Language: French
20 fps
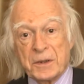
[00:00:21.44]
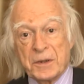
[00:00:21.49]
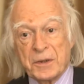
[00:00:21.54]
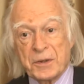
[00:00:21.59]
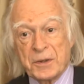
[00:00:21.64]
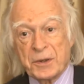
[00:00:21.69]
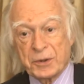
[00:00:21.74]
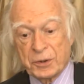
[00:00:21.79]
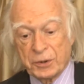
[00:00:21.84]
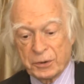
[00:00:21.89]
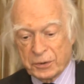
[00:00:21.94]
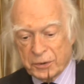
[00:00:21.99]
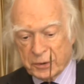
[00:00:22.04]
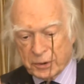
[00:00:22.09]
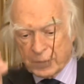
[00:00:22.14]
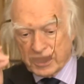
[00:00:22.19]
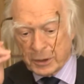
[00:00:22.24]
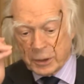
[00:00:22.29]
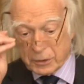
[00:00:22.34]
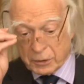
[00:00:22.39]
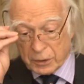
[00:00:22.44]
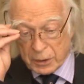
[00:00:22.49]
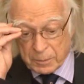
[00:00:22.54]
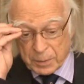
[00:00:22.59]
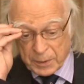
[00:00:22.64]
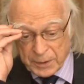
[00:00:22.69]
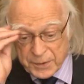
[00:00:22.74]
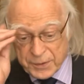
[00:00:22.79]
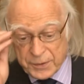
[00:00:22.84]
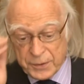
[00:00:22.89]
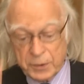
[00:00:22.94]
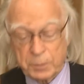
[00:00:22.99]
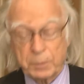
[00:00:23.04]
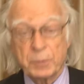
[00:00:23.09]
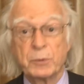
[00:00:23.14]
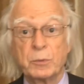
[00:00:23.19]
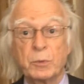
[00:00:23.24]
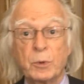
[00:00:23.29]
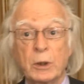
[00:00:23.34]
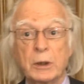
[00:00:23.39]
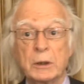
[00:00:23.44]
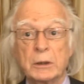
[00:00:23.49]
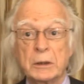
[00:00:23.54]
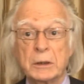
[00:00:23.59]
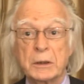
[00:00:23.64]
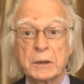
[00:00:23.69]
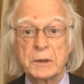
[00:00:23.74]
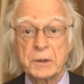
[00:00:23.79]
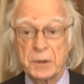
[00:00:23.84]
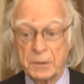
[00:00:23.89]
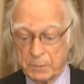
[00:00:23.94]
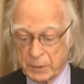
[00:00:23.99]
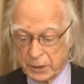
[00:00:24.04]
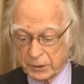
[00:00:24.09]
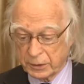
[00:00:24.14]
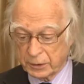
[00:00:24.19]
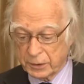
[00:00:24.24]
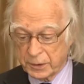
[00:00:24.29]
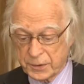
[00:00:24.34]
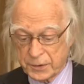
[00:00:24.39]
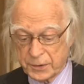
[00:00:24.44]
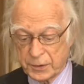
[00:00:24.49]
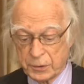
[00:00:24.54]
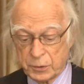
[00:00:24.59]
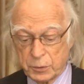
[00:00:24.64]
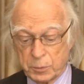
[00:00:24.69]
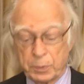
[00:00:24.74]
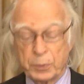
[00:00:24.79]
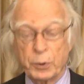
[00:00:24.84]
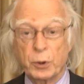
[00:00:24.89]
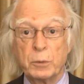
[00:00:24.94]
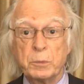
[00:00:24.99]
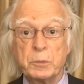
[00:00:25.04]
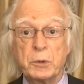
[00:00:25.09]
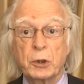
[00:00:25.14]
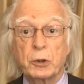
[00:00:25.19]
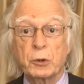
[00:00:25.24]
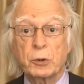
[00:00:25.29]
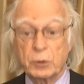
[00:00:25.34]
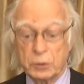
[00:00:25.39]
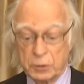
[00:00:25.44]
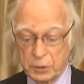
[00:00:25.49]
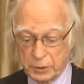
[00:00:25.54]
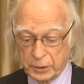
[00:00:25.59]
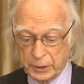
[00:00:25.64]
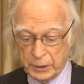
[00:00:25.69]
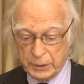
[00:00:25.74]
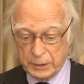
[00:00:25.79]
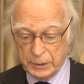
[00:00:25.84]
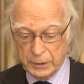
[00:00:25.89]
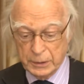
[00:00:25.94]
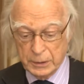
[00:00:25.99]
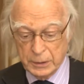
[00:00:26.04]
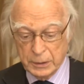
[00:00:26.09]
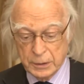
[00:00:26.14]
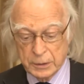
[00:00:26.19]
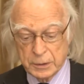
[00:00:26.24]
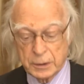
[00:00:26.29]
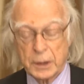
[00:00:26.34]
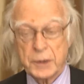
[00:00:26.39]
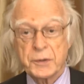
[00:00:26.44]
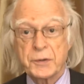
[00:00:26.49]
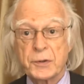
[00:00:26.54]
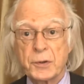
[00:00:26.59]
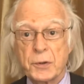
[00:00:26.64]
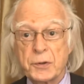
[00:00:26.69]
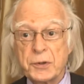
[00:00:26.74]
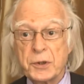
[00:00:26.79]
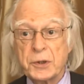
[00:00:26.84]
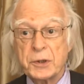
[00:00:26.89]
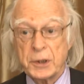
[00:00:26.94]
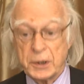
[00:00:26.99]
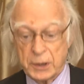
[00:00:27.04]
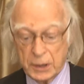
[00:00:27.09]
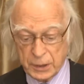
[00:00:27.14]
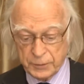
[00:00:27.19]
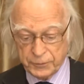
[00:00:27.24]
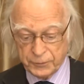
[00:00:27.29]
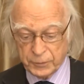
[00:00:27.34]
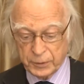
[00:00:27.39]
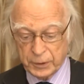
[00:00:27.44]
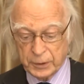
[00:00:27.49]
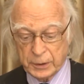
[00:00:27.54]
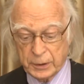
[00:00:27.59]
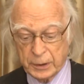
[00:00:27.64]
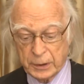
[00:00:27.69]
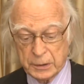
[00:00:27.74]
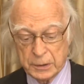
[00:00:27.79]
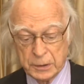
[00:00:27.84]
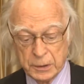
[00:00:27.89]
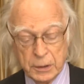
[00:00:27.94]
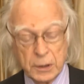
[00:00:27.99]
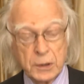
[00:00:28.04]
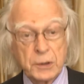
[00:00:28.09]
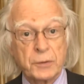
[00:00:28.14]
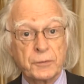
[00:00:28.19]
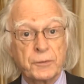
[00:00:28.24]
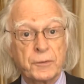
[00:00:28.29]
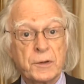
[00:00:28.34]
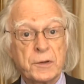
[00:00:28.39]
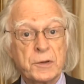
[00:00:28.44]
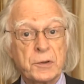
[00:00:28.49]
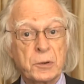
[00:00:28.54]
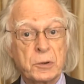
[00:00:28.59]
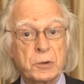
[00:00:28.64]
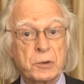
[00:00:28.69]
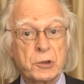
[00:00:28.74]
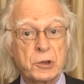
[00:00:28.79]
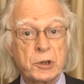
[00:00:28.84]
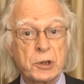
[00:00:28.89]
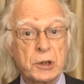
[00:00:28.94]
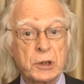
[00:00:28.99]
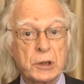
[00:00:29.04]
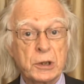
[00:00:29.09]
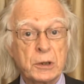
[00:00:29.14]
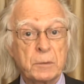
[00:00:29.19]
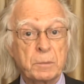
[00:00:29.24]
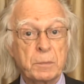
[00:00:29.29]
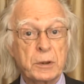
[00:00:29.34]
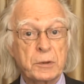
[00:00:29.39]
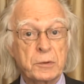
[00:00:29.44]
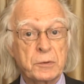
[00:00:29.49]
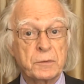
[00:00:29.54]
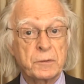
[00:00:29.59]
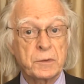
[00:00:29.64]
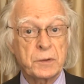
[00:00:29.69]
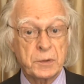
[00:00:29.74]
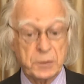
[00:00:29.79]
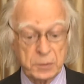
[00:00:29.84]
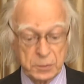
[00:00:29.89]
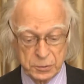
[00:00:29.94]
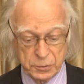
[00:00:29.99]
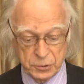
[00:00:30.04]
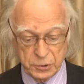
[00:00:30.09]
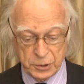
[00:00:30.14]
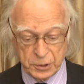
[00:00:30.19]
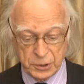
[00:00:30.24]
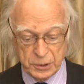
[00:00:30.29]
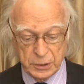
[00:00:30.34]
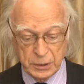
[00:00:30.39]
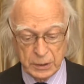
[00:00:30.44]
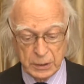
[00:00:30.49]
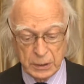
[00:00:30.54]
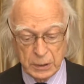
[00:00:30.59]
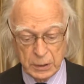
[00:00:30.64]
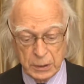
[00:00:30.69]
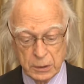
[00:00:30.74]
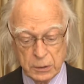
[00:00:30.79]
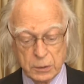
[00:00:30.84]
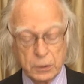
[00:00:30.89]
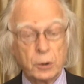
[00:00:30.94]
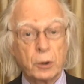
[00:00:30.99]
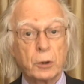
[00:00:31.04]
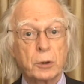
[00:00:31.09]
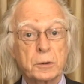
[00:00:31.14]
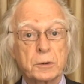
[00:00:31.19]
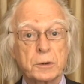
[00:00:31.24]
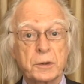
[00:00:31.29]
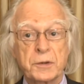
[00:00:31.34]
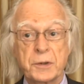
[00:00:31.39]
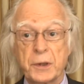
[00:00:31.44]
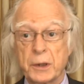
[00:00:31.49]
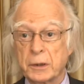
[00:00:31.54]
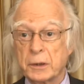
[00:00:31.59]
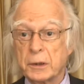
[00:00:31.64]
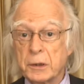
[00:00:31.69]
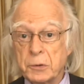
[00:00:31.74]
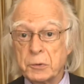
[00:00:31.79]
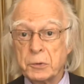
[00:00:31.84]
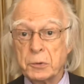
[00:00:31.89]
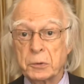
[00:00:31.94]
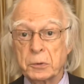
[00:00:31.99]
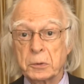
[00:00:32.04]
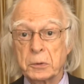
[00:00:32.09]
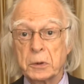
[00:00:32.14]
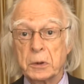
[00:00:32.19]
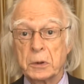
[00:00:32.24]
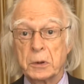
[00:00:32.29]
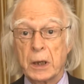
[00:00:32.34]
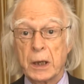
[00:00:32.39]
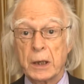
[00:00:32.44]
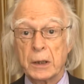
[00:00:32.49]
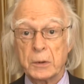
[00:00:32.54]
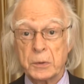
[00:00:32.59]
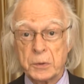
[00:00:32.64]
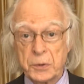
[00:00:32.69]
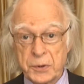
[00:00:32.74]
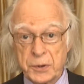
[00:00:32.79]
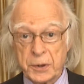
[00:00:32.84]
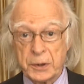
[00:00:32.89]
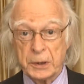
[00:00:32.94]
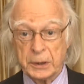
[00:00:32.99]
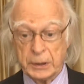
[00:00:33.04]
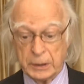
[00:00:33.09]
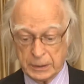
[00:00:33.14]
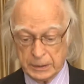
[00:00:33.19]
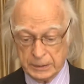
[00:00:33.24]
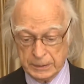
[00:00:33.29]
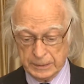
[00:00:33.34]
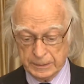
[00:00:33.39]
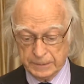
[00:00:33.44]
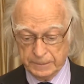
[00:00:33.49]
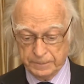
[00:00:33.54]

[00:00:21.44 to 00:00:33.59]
C'est un très grand plaisir pour moi de m'adresser au premier congrès de la Société africaine de physiologie et pathophysiologie lors de sa réunion au Sénégal.